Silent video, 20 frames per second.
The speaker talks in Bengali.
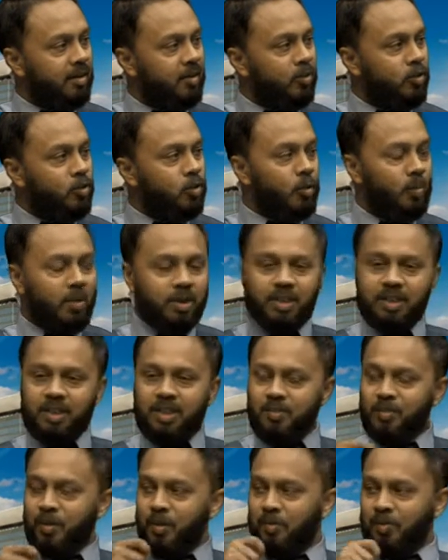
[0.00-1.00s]
সমাজে
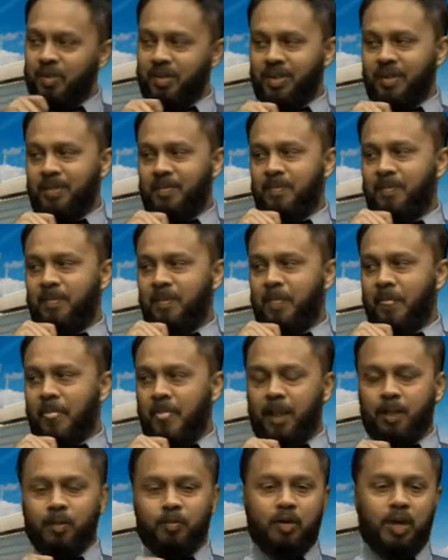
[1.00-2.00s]
কি বলবে
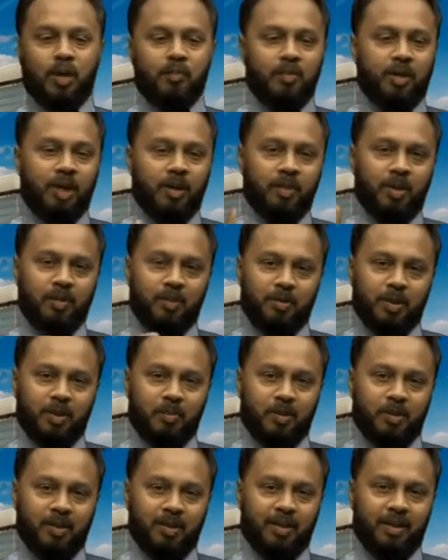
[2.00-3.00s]
যেমন আপনি আমার কথা
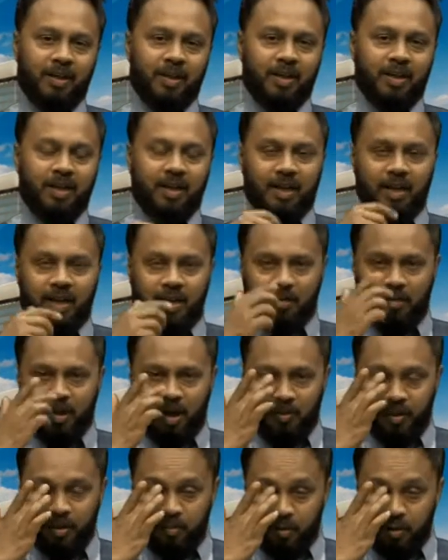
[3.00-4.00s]
বলেন মানে
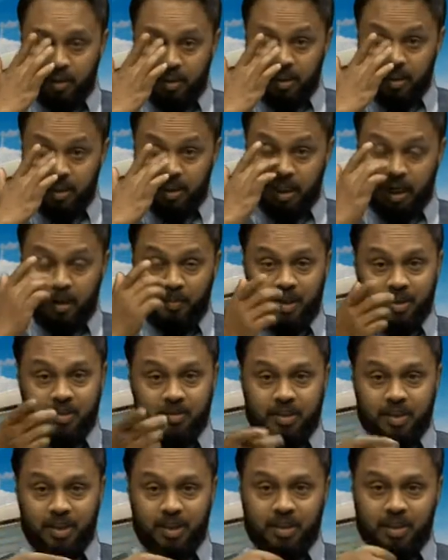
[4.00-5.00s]
আমি বলতেছি যে আমার ওই
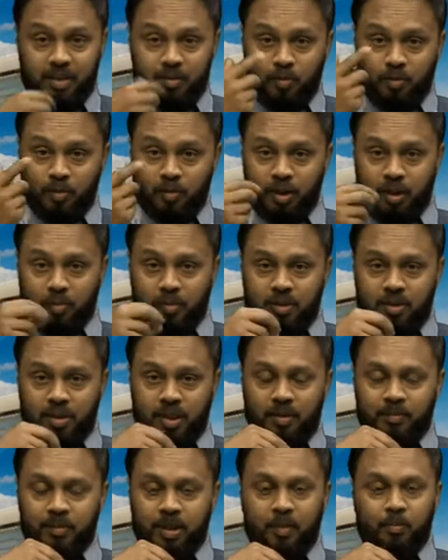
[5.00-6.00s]
ছেলে যে ছিল কথা
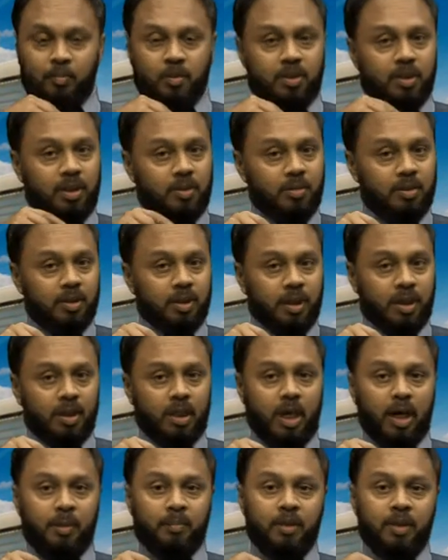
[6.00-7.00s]
বলছিলাম যাই বলছি কি বলছি তাই
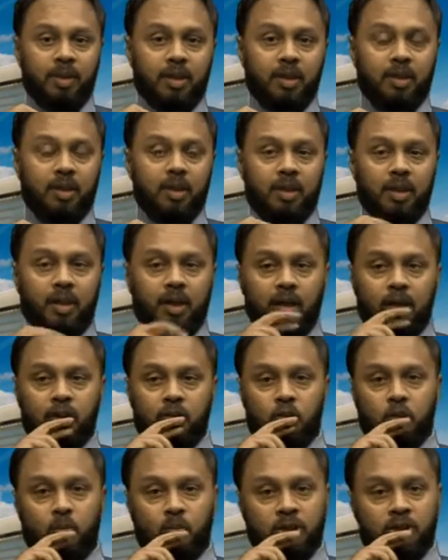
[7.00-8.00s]
যে আমি
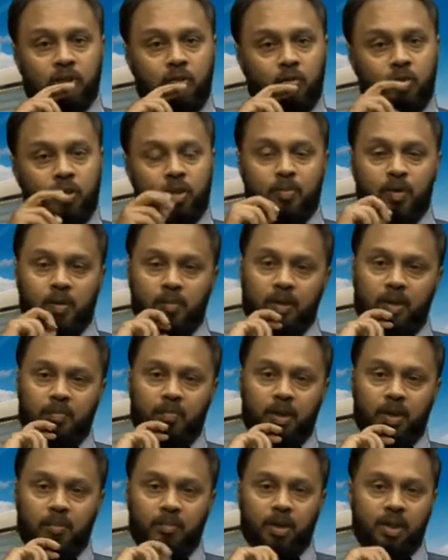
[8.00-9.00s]
সমাজে লোক কী বলবে
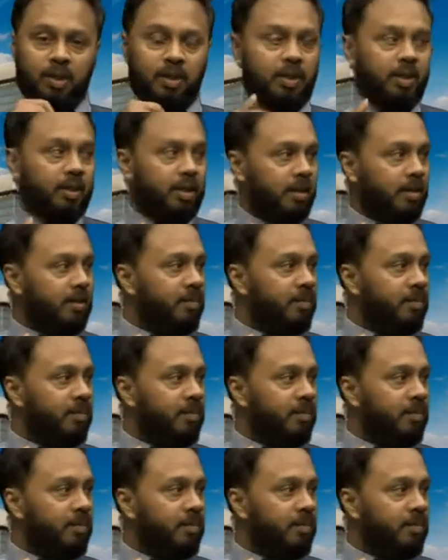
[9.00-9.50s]
আপনার আব্বাকে দেখে